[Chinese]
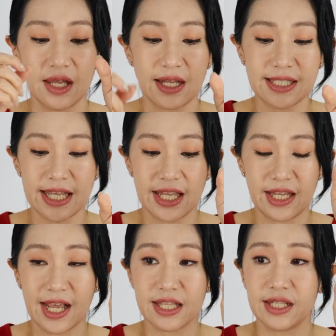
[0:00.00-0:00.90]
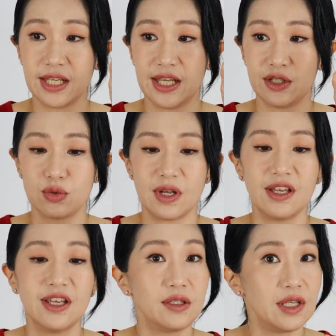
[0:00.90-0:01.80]
那再给你看这个眼
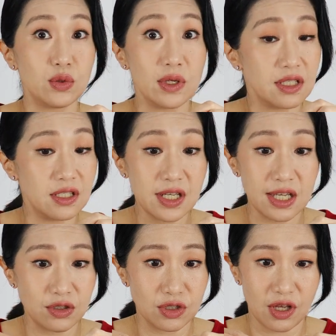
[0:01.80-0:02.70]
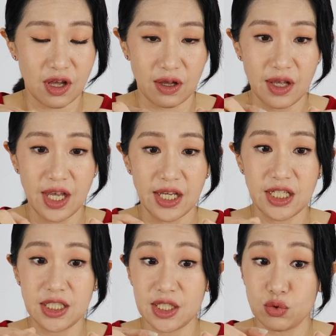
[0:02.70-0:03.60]
霜，眼霜也是这样子的，
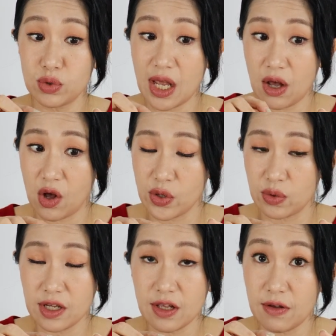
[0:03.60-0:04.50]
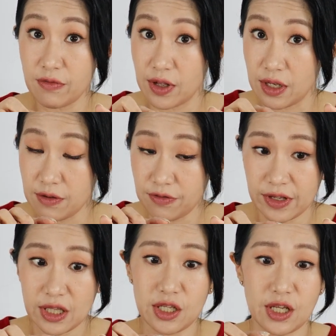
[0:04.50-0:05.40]
你挤出来哦，有那个粉嫩
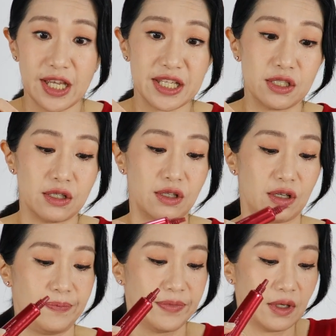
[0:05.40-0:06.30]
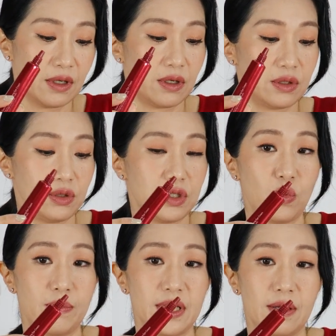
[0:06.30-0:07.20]
粉嫩的颜色的哦，就
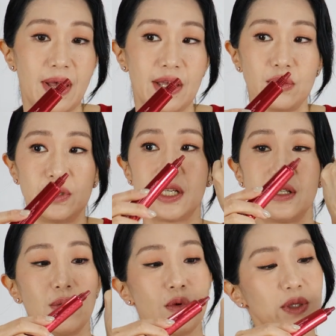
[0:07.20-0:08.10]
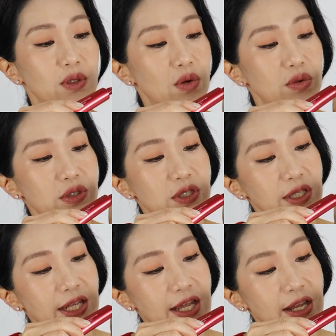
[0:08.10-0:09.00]
是我们的马油加上我们的红
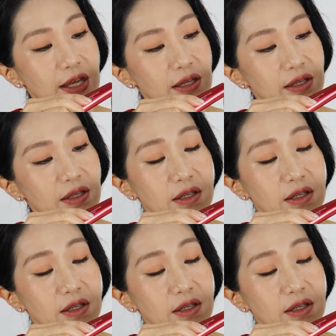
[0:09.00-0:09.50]
参，你看啊，